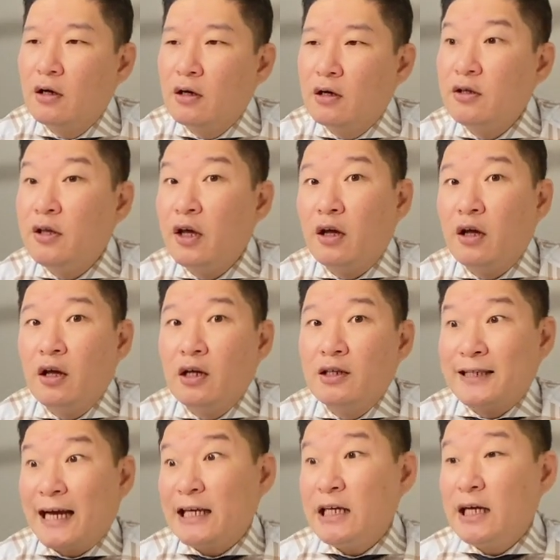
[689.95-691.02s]
근데
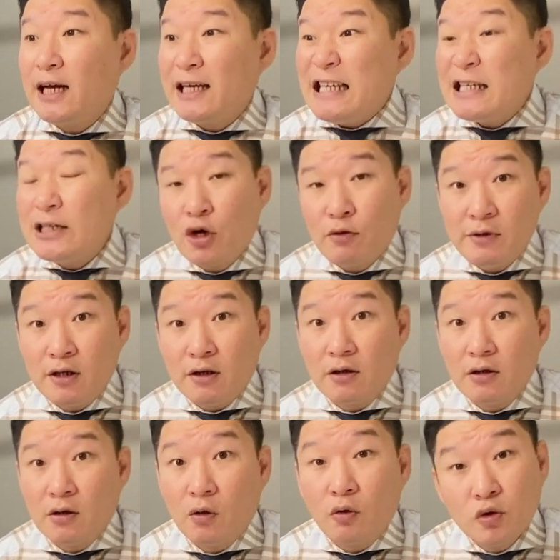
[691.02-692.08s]
자기가 인컴이
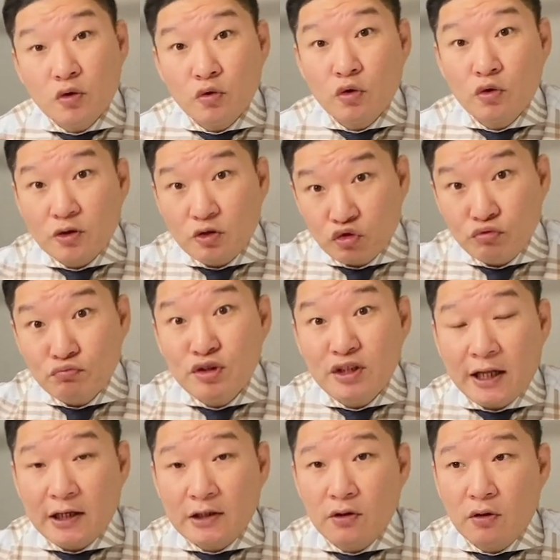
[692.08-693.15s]
어느 정도 충분히
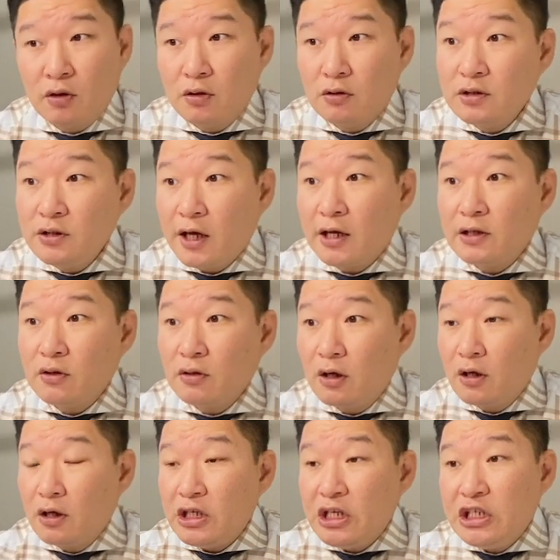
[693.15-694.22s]
돼서 은행에서
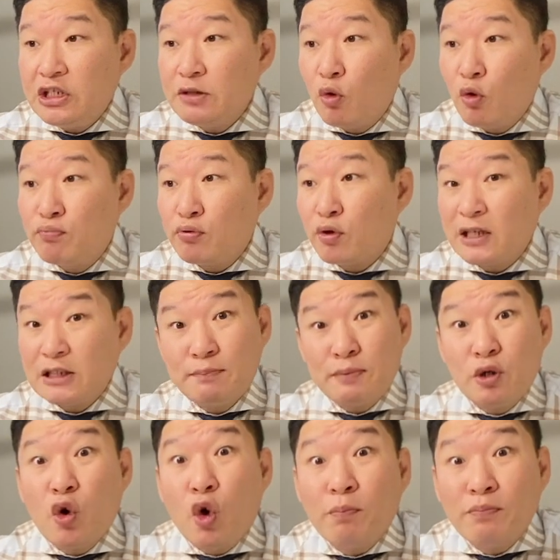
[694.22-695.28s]
25%까지
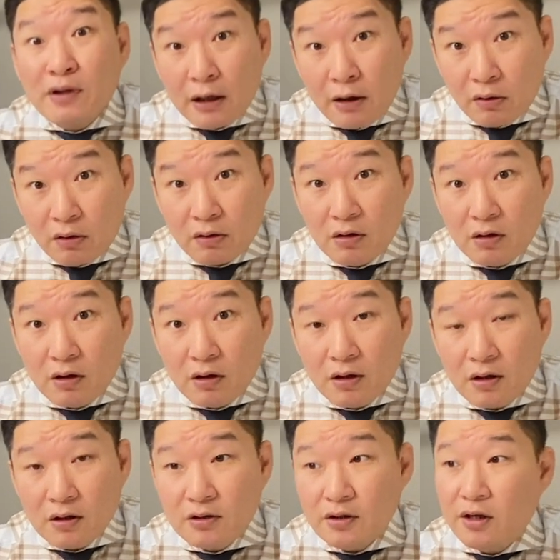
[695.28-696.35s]
필요가 없대요.
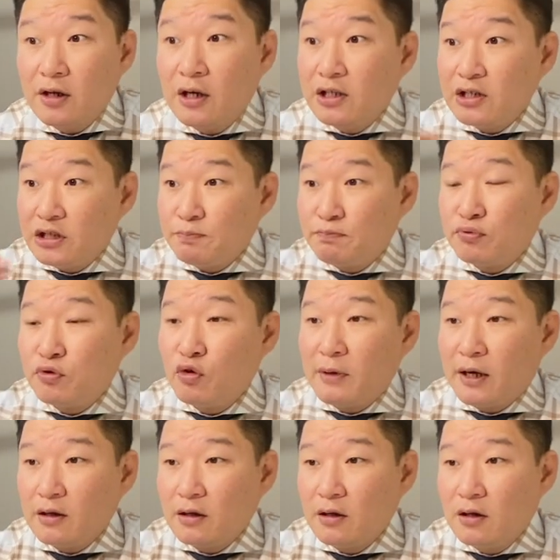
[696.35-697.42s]
그냥
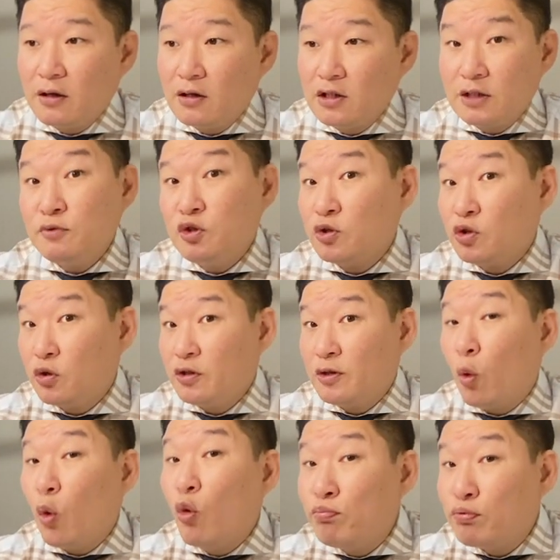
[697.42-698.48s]
10%만. 심지어 저는
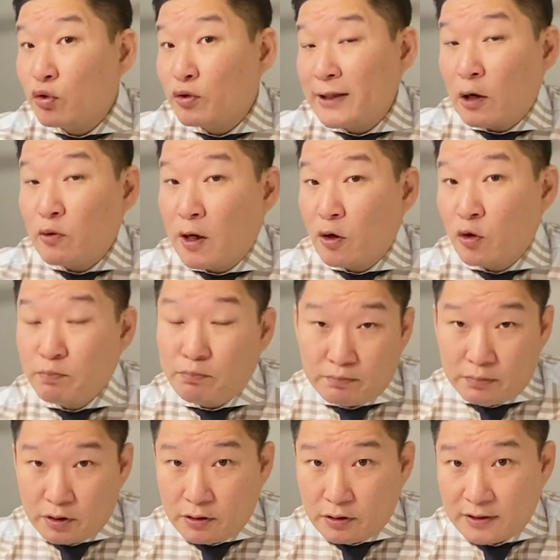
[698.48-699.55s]
5% 다운하고
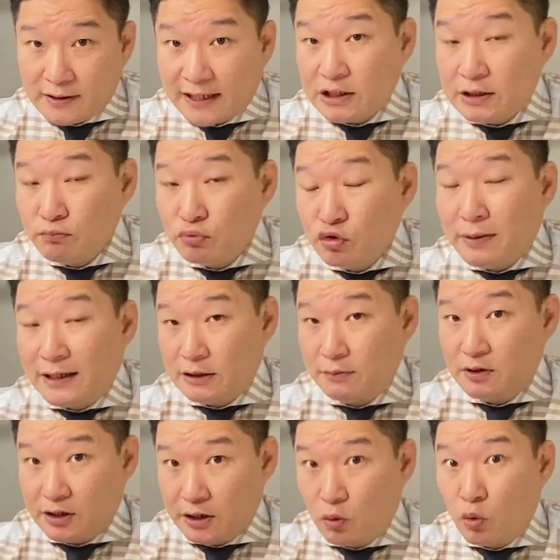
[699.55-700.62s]
어, 사시는 분도
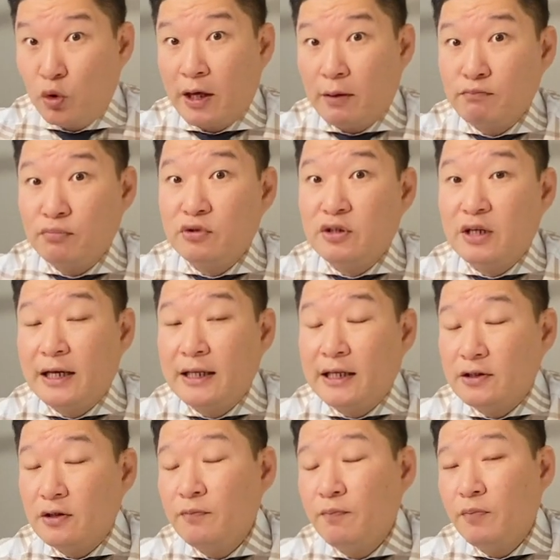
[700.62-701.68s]
봤습니다. 제 고객분들
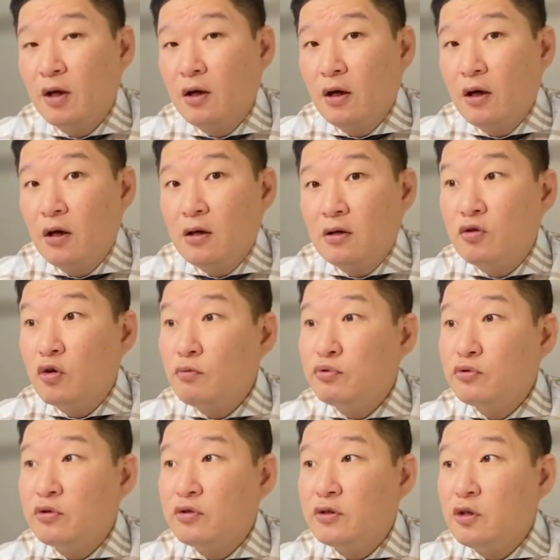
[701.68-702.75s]
한해서. 그런
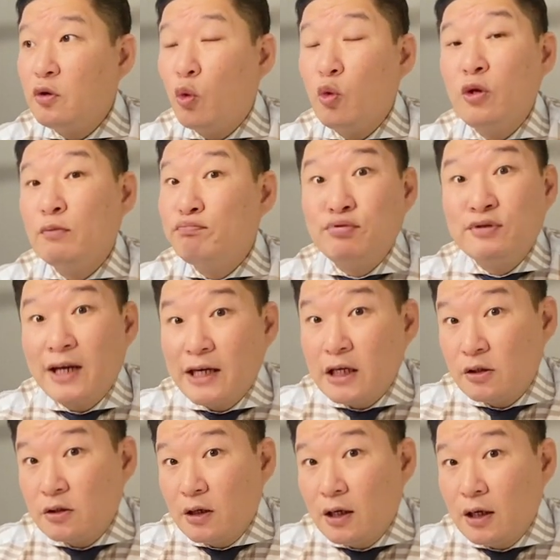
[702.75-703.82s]
분들은 이런 오히려
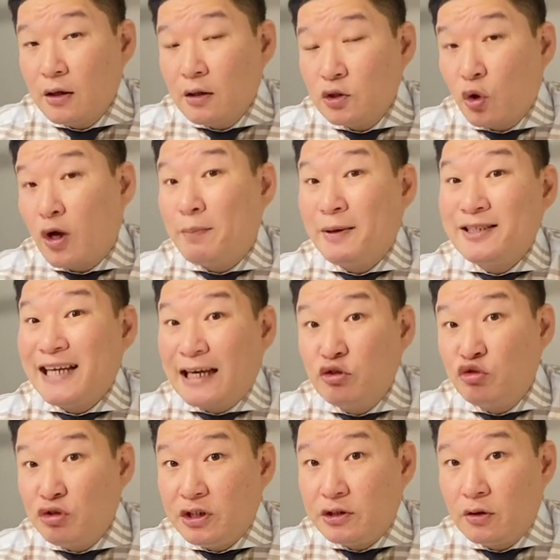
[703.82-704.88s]
분양이 적합하지 않을
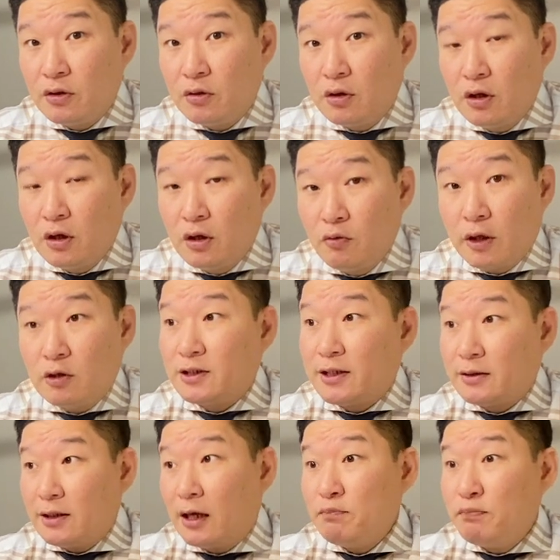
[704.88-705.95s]
수 있어요. 왜?
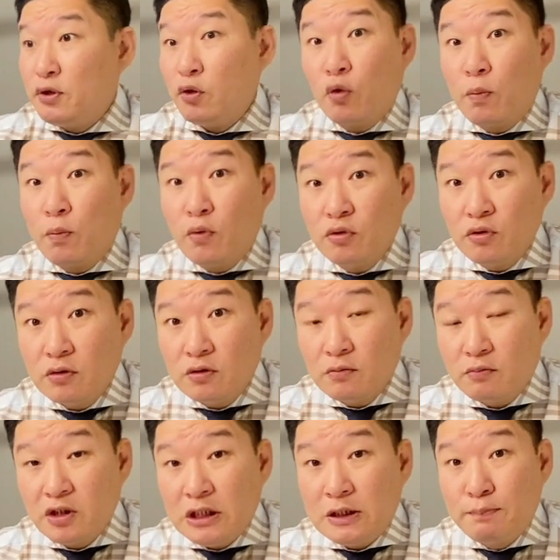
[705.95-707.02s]
난 필요가 없거든.
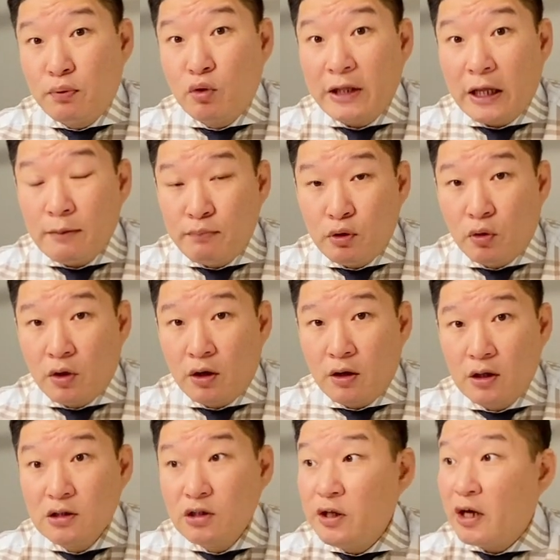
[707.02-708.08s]
20%낼 필요가.
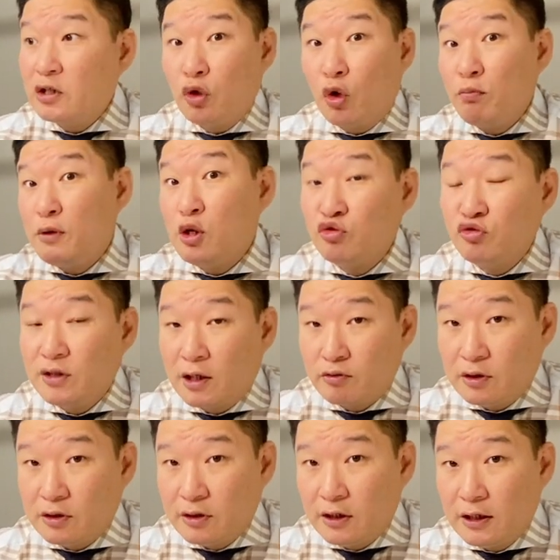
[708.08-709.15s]
은행에서 더 빌려준다고
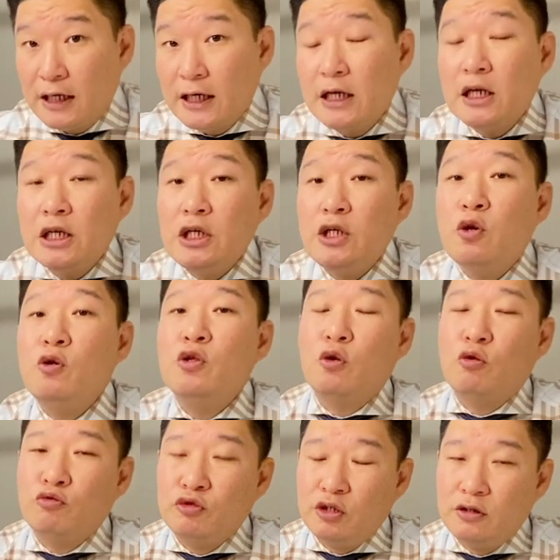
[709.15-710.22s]
그러는데. 이럴
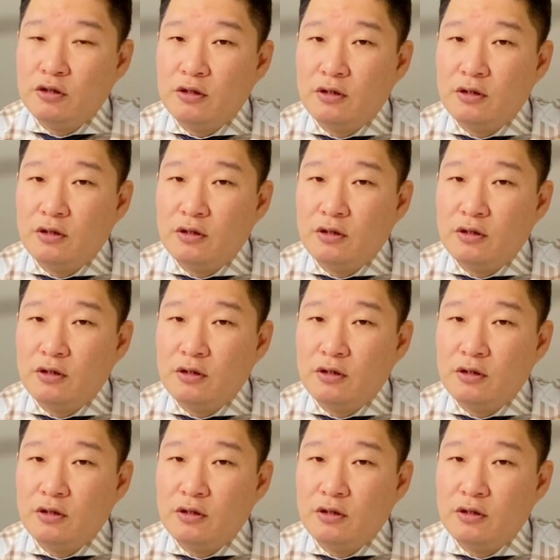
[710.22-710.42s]
경우는